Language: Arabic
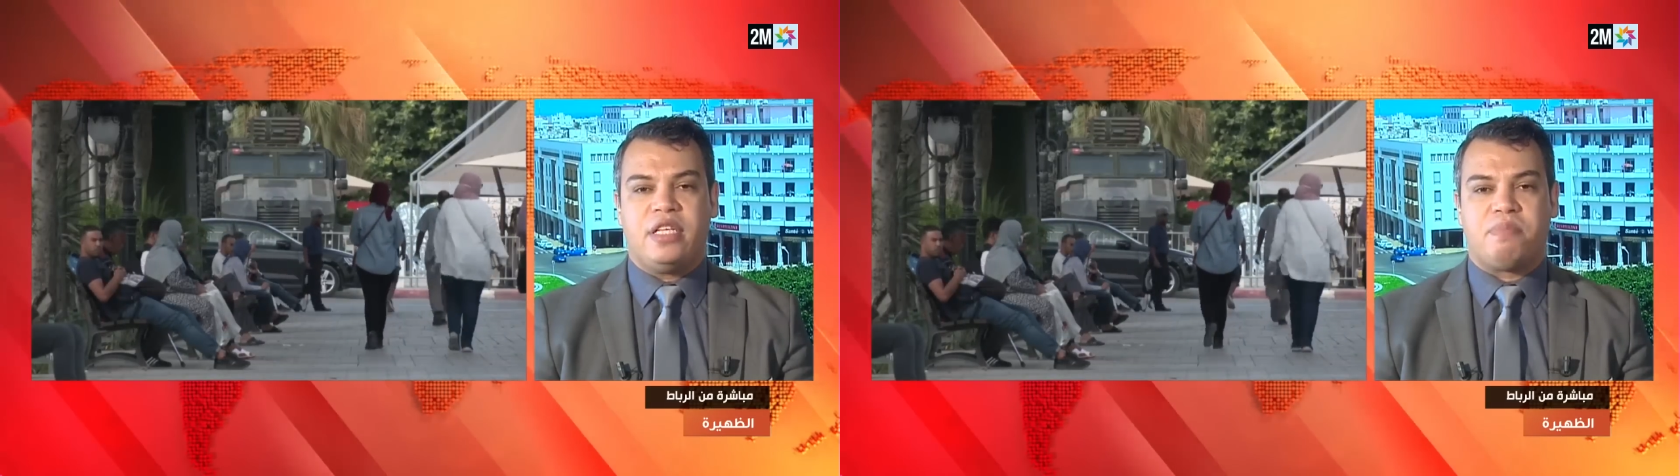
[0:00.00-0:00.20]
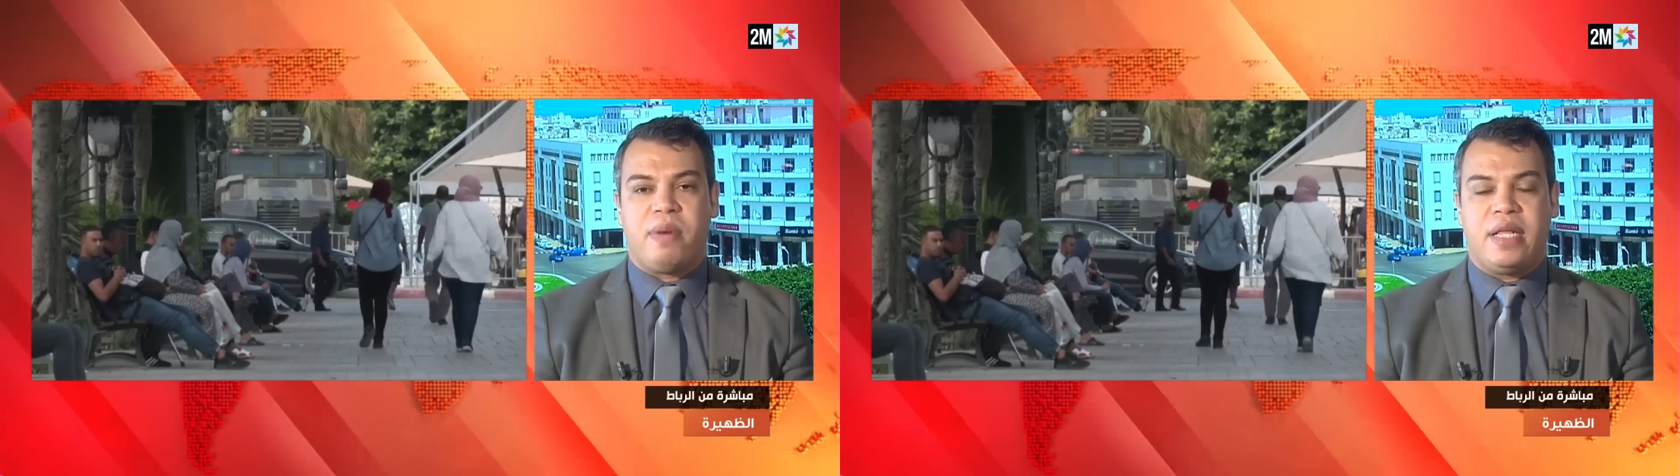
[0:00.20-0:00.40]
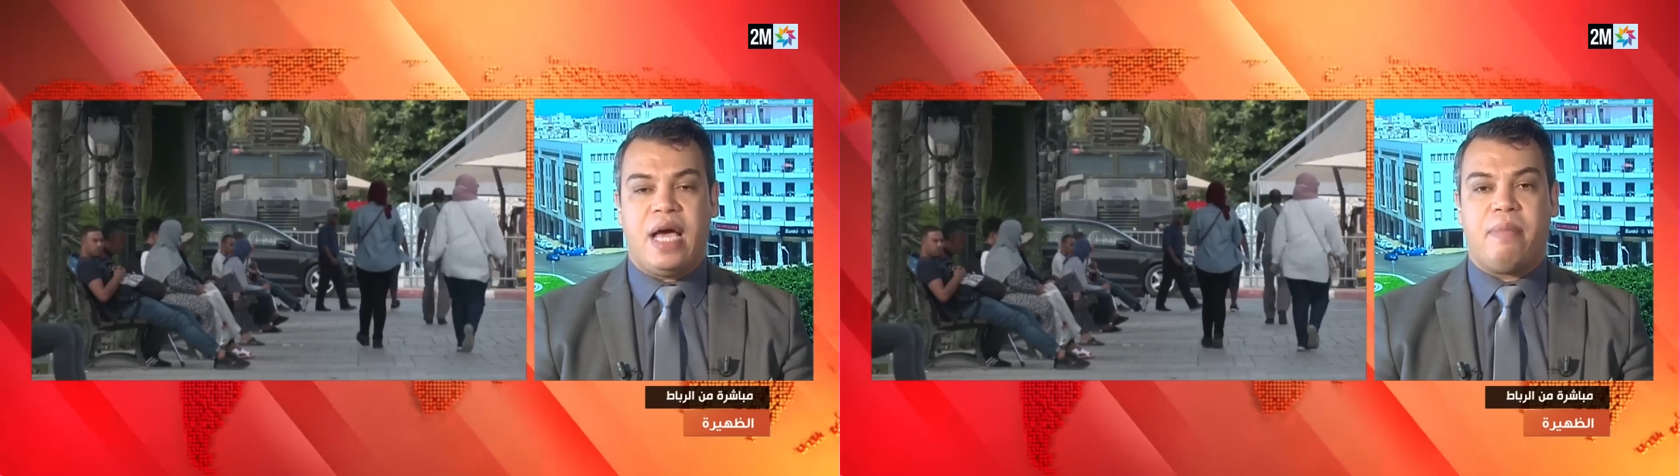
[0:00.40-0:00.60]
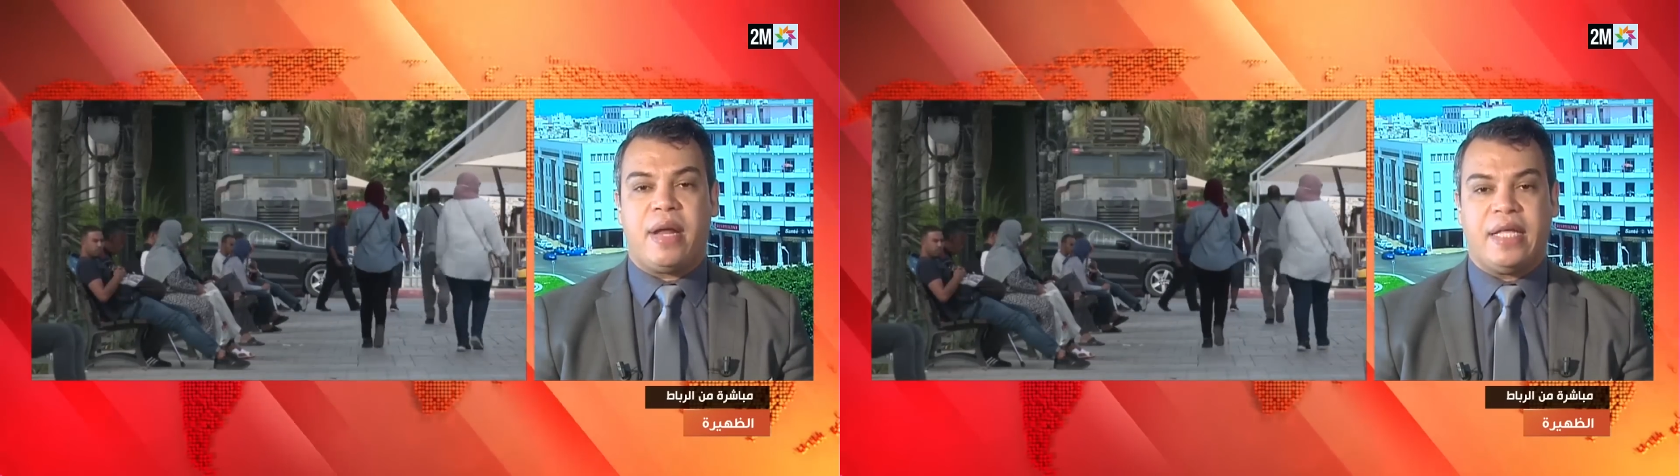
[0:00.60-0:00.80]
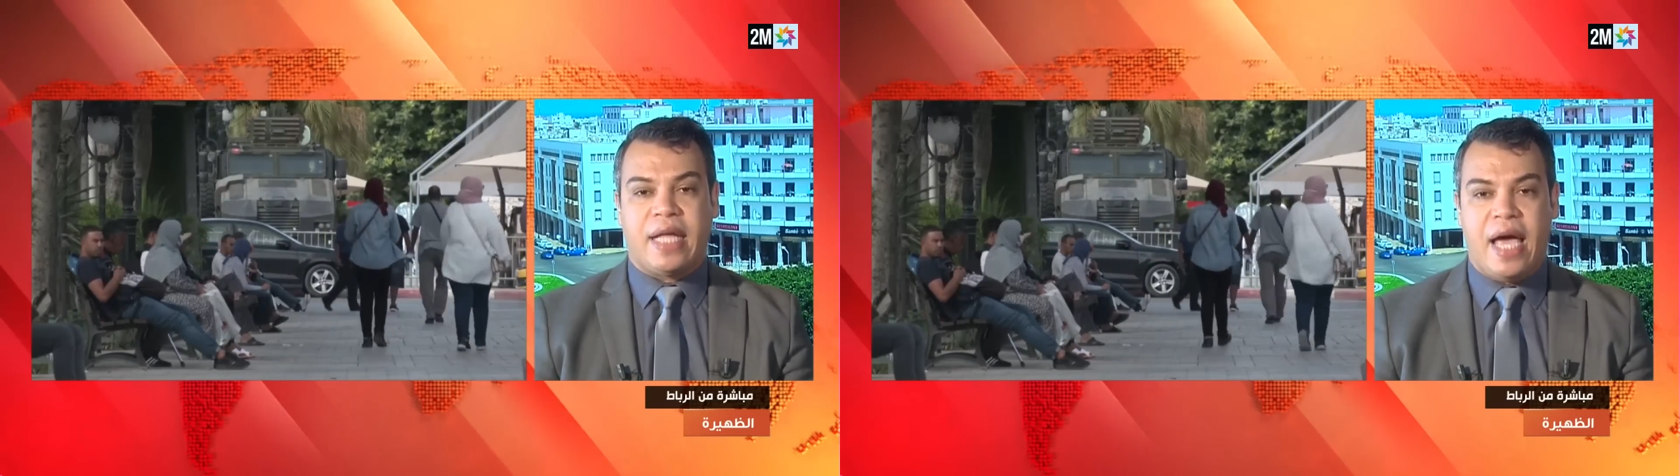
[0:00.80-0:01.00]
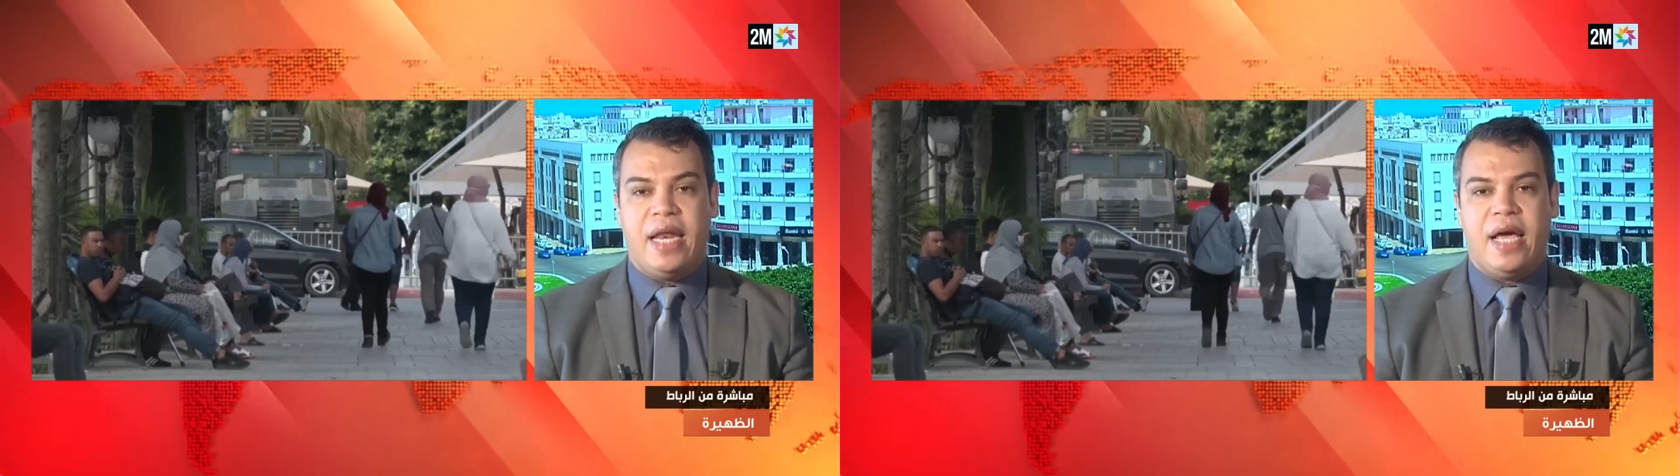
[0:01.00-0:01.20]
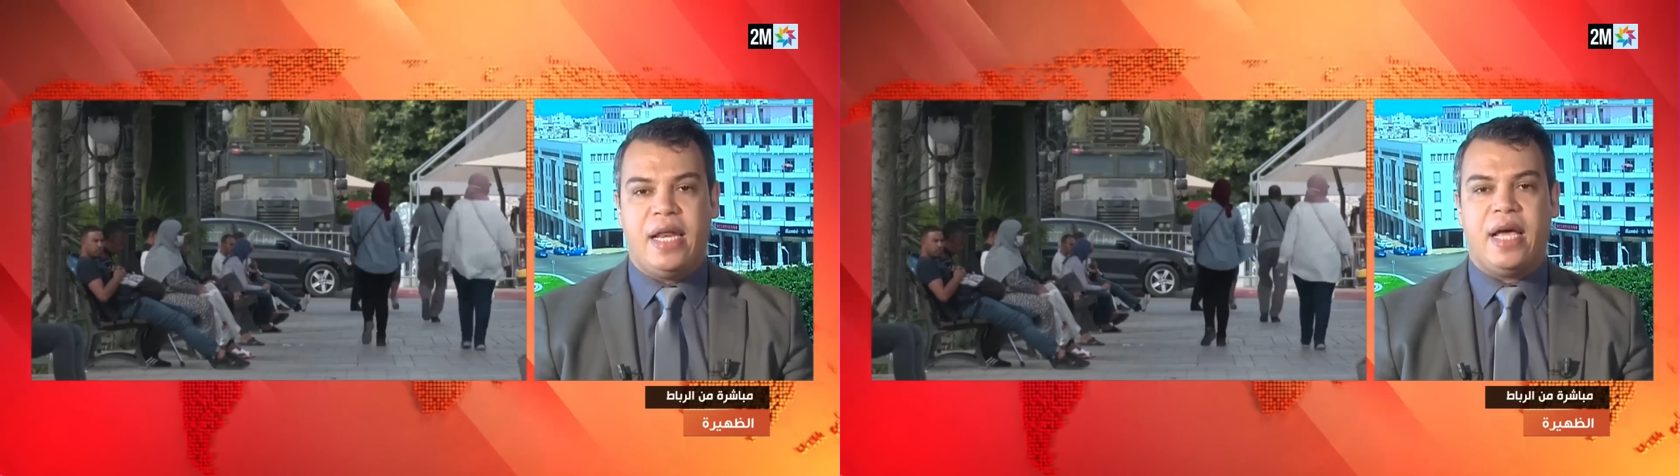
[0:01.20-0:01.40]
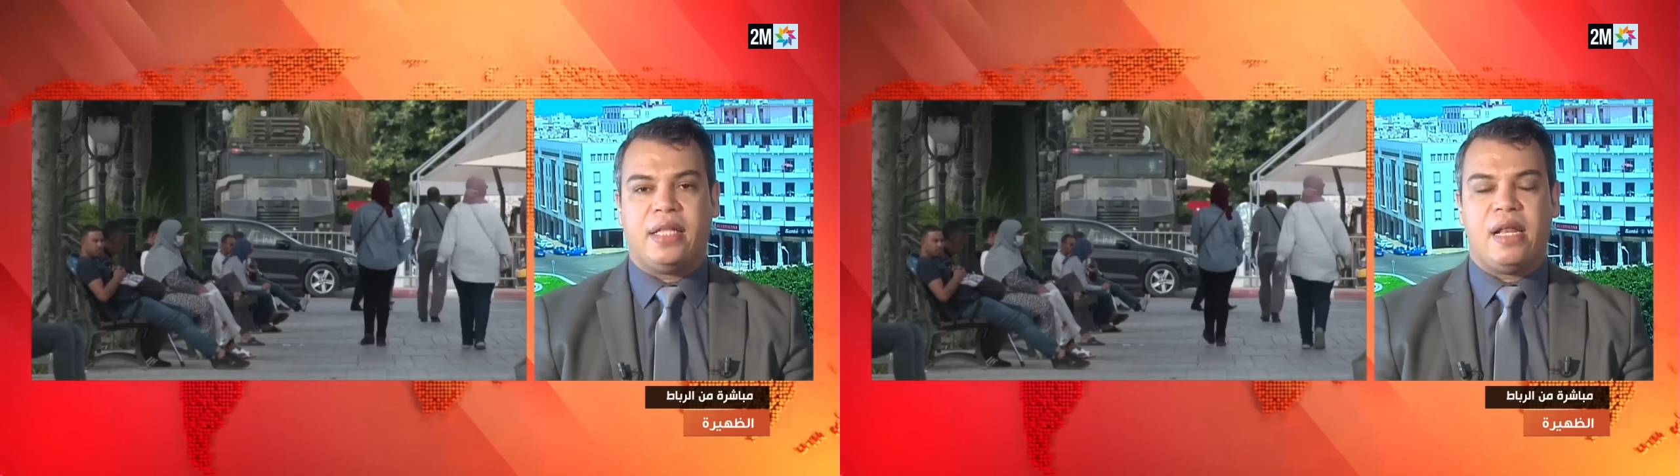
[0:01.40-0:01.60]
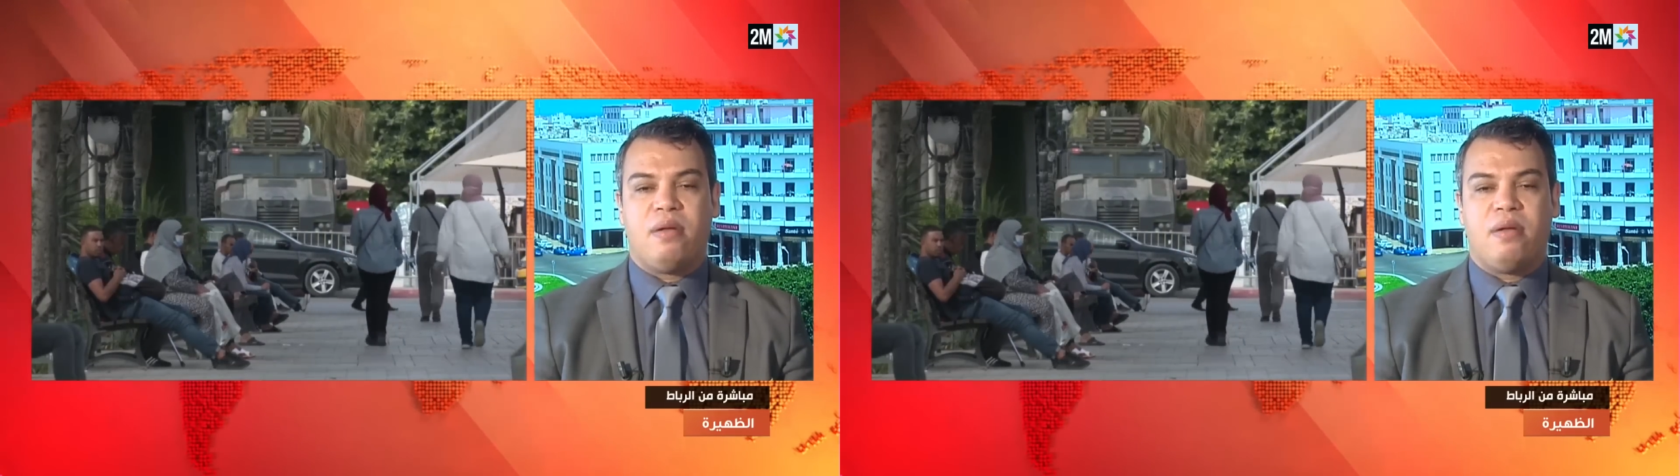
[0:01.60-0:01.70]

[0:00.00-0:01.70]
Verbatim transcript: إسبانيا عبر إدخالها لهذا